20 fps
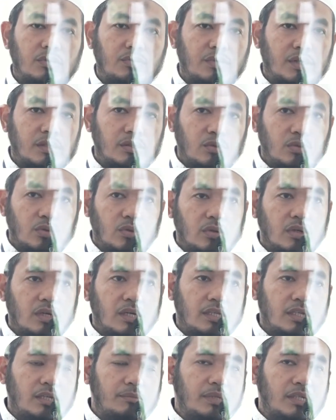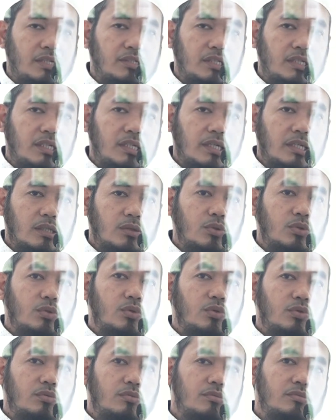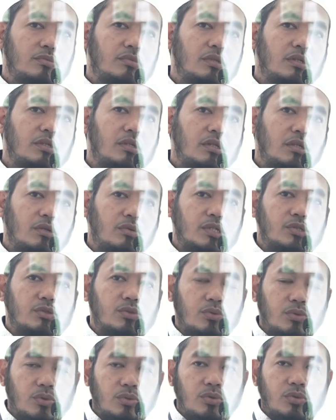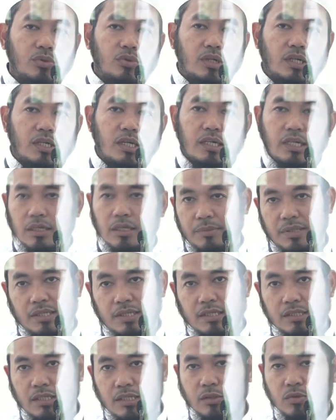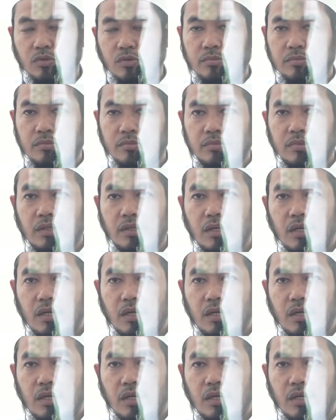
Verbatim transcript: Fadkurullaha azimal jalila yadkurkum washkuruhu ala ni'amihi yazidkum.